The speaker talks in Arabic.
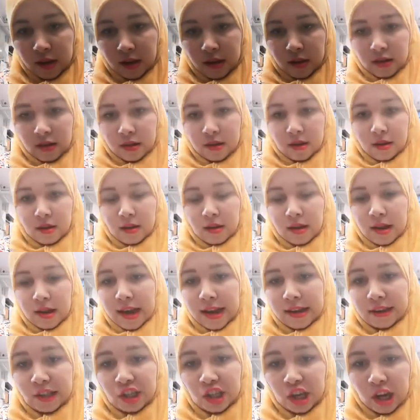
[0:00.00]
آه
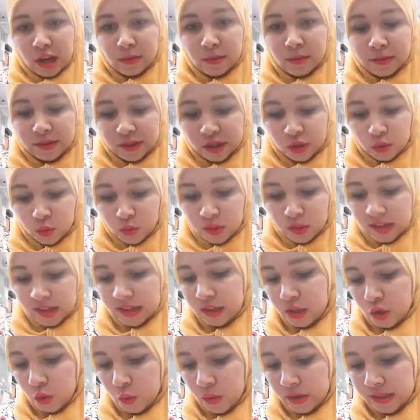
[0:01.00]
عائشه حبيباتي دوزي
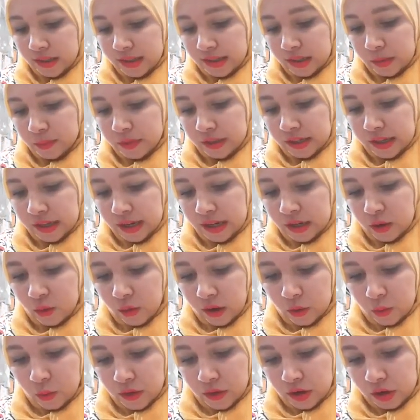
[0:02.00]
عندي الواتساب ديالي
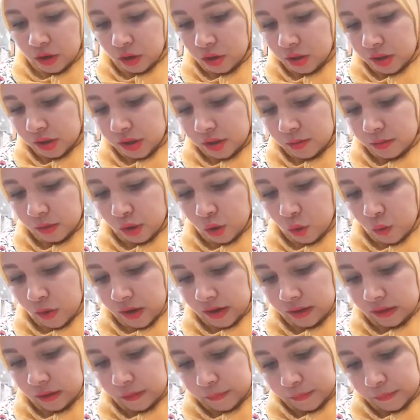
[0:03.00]
وغنوريك لونسوم الورده